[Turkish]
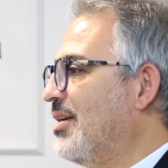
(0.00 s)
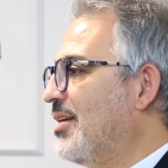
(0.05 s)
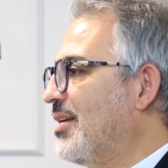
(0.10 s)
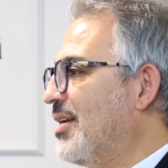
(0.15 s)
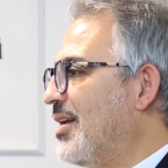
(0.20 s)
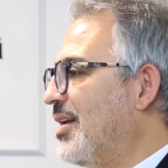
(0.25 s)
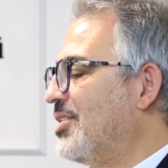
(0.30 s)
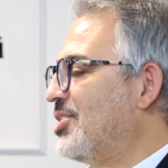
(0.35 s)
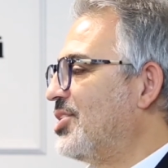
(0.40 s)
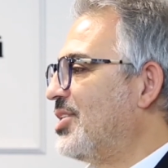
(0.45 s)

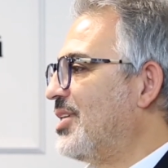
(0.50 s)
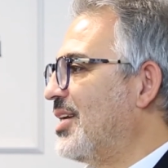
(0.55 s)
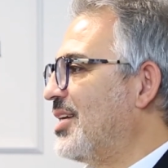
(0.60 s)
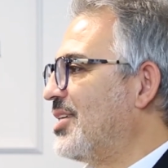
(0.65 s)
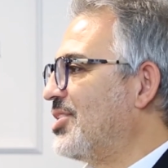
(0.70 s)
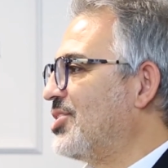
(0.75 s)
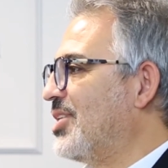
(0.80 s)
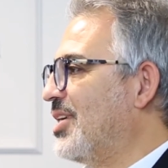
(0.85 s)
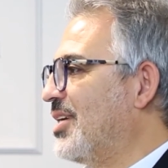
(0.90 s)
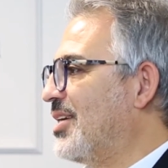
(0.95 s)
Karşı
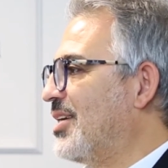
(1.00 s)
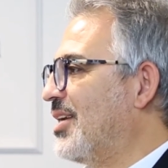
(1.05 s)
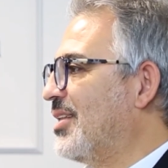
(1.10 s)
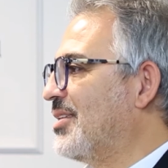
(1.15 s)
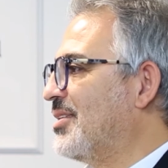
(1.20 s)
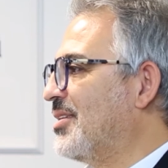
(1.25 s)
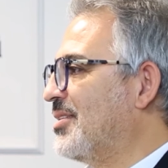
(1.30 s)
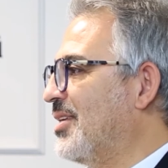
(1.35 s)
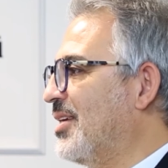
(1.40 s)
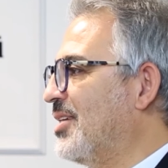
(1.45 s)
karşıya
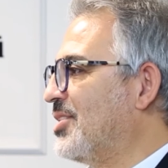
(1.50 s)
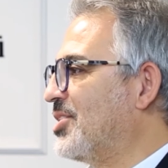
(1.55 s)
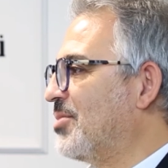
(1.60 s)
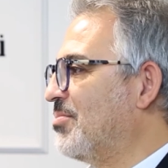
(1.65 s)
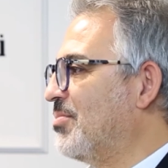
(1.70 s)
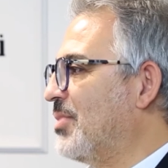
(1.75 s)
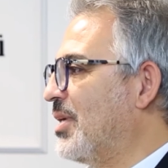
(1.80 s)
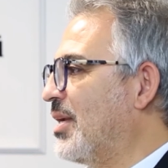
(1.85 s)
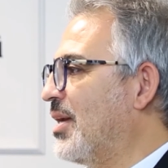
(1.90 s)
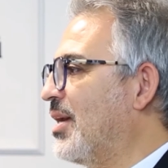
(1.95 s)
kaldığı
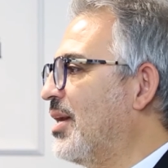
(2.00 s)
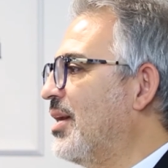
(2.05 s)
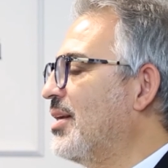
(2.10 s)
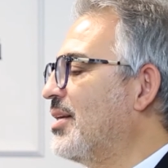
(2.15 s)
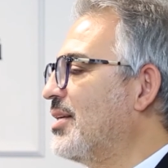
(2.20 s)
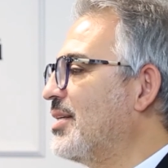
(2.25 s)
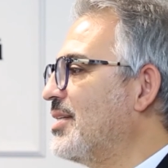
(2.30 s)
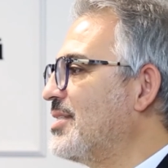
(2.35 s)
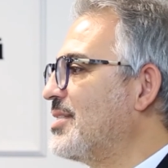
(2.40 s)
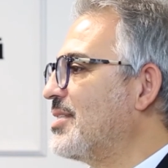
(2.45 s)
değişimlere
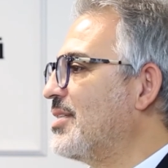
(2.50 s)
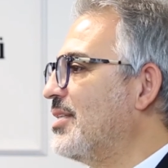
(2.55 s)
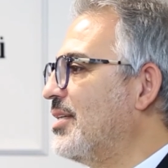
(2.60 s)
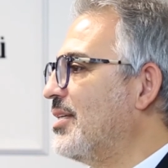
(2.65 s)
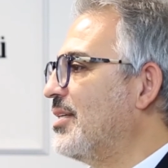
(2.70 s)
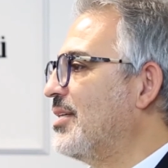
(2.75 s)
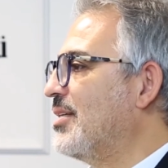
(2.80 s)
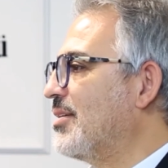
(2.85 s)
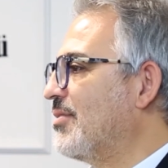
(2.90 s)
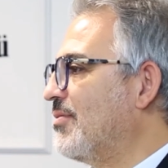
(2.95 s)

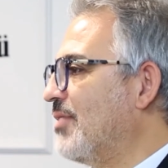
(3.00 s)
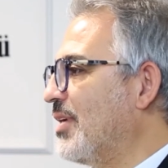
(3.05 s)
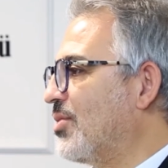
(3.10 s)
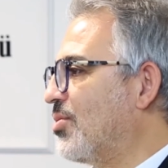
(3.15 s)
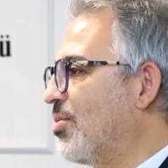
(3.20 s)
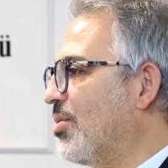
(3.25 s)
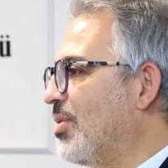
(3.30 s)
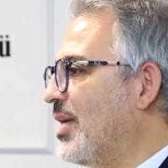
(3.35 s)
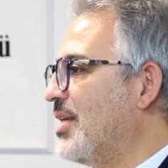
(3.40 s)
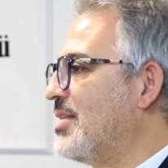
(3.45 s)
hızlı ve
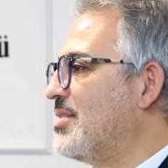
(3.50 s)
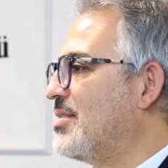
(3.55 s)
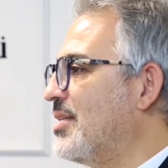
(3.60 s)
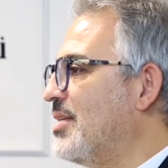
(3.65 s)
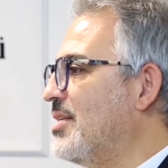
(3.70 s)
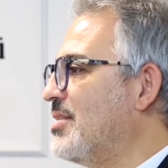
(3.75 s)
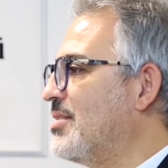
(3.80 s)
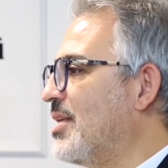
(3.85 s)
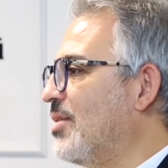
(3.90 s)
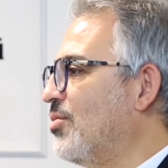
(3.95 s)
kolay
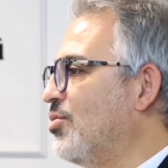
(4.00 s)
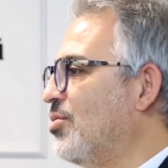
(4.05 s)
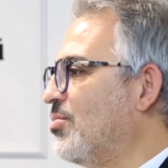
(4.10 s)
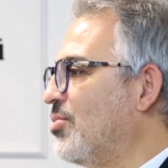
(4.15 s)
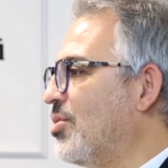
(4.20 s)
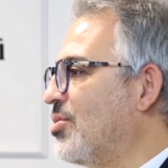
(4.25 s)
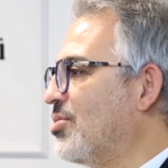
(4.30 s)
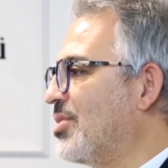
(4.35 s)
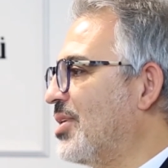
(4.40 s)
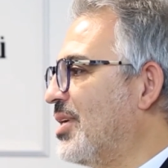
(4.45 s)
zihinsel uyum
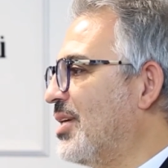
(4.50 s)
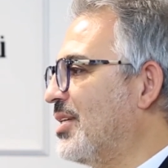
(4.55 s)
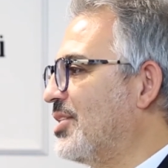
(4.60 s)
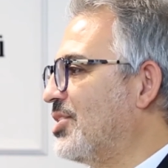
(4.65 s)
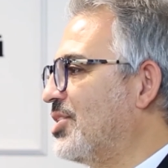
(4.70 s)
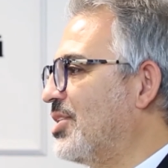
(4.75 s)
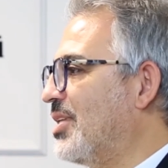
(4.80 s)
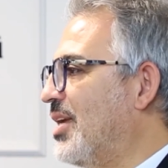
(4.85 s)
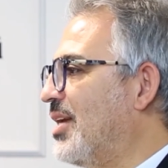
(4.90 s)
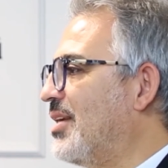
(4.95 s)
gösteren
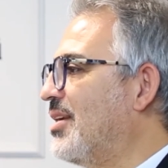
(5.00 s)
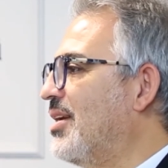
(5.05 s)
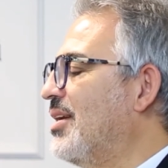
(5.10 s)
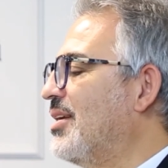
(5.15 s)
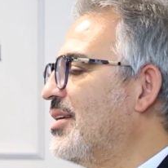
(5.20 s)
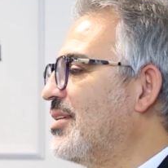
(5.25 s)
kişiler